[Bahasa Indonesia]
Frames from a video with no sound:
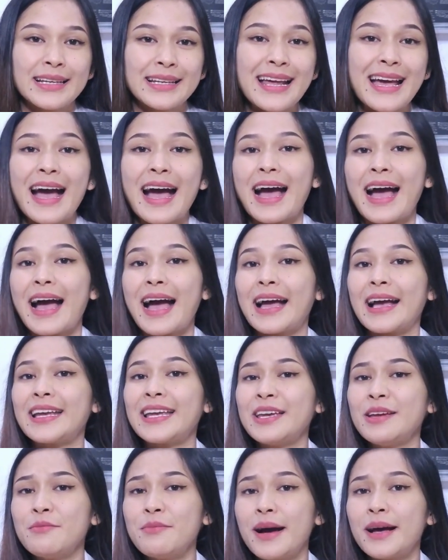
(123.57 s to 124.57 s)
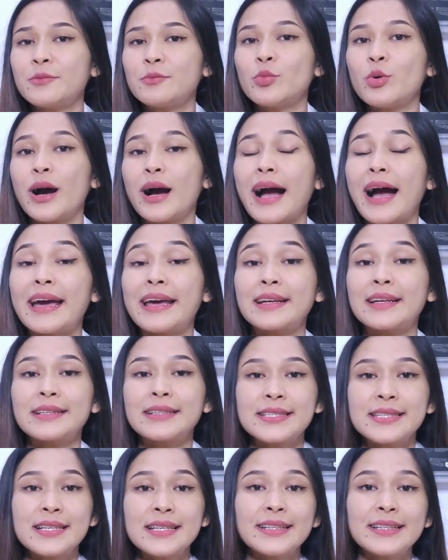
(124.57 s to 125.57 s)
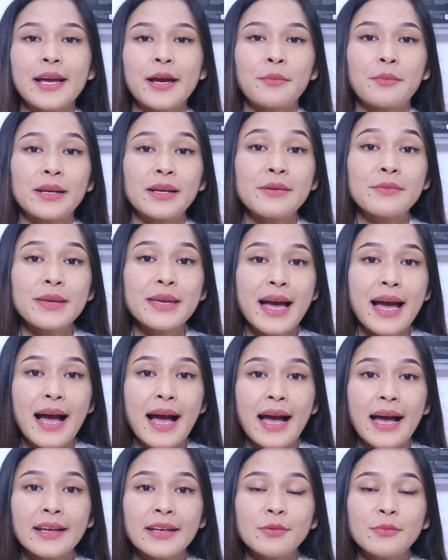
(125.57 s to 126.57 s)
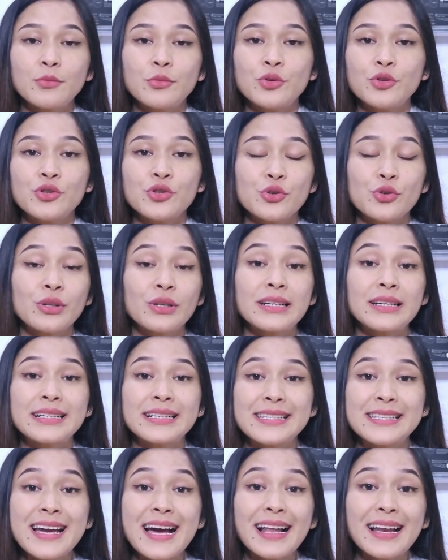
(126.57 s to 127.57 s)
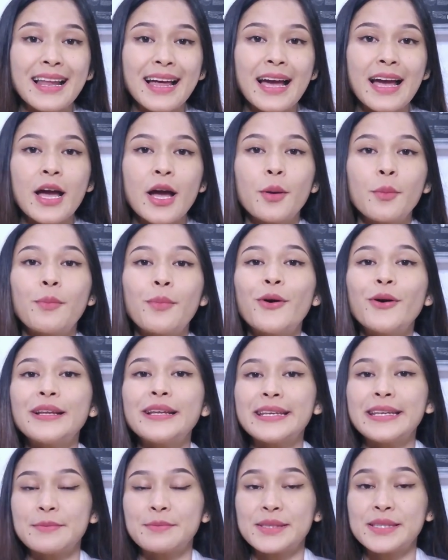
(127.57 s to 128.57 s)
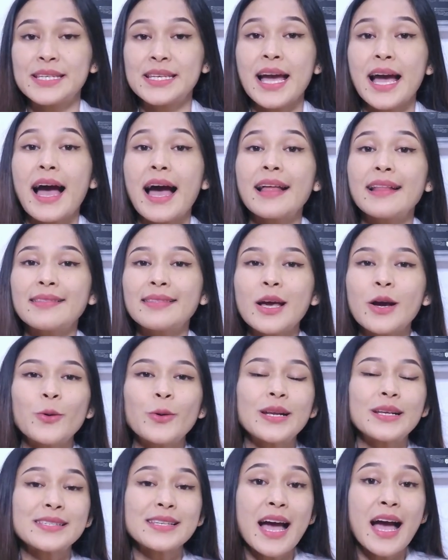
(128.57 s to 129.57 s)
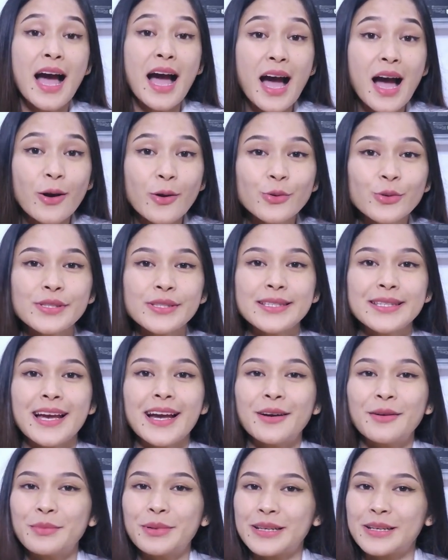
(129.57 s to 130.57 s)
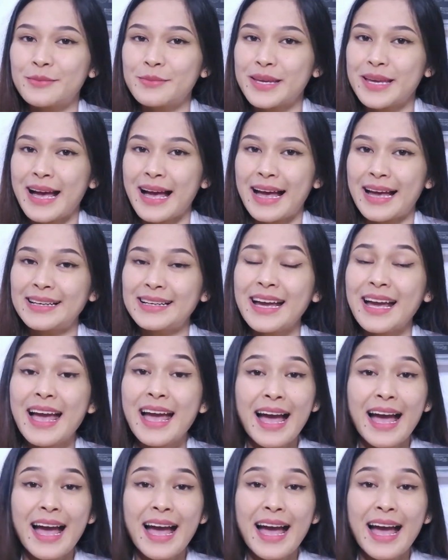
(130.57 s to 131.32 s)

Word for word: Nah, akibat buang air kecil yang berlebihan muncul gejala polidipsi atau rasa haus yang berlebihan